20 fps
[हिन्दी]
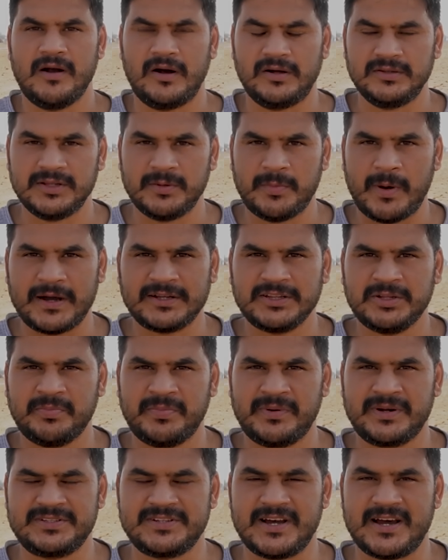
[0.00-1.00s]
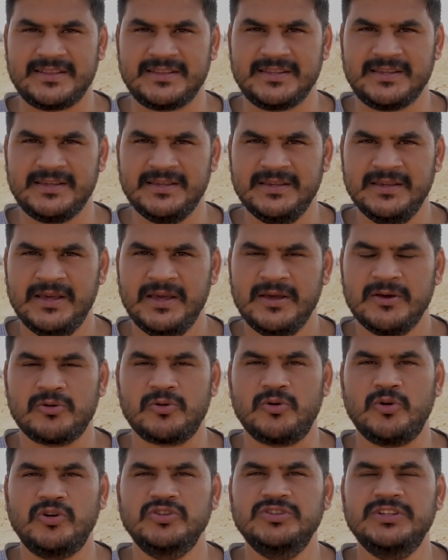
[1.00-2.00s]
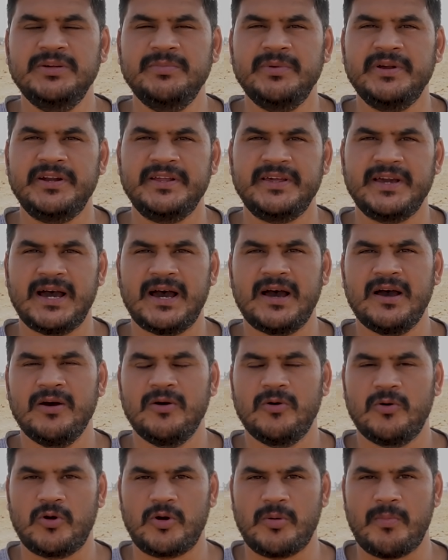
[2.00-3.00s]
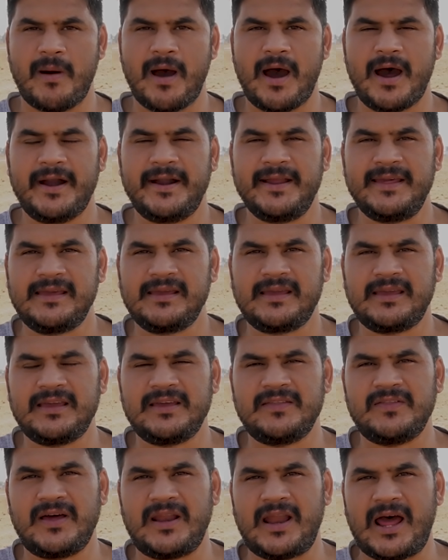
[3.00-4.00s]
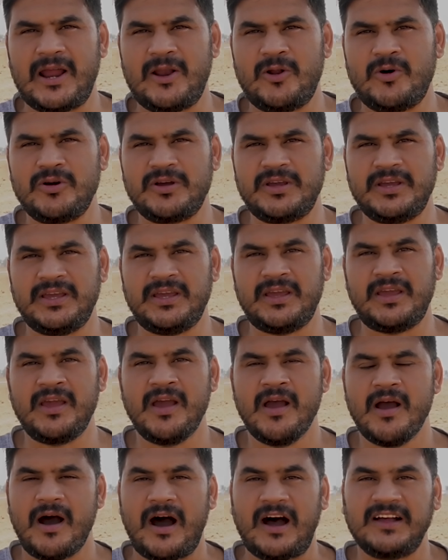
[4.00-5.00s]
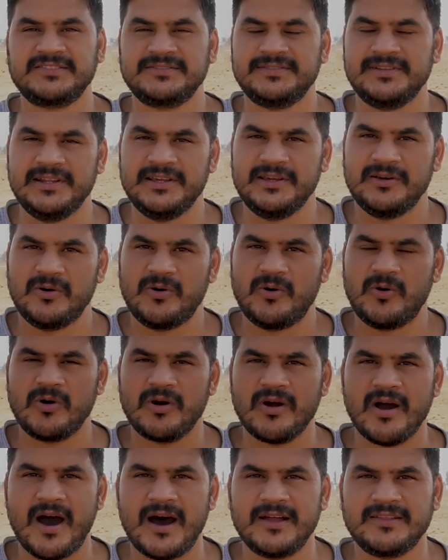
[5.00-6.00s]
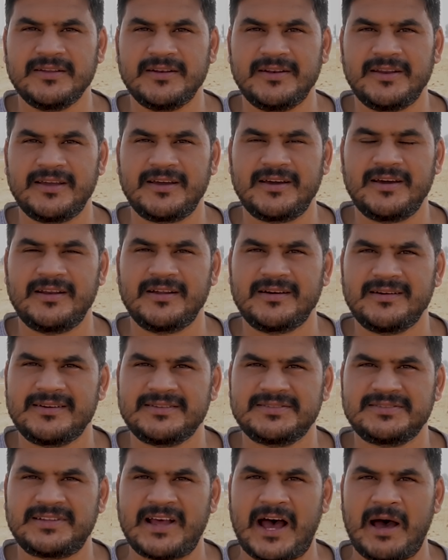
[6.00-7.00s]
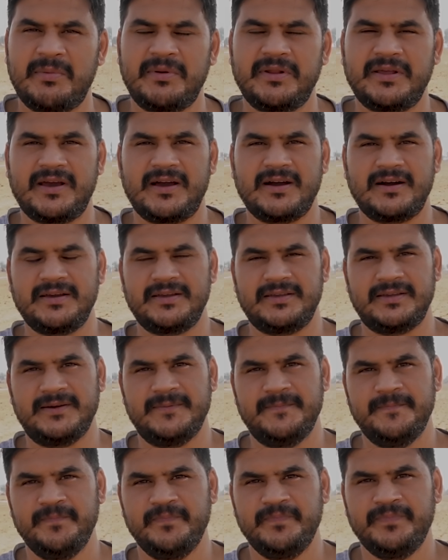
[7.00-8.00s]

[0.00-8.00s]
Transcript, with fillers: अंधभक्त प्रजाति गोदी मीडिया और भाड़े के दलालों की असली औकात निकलकर सामने आ गई है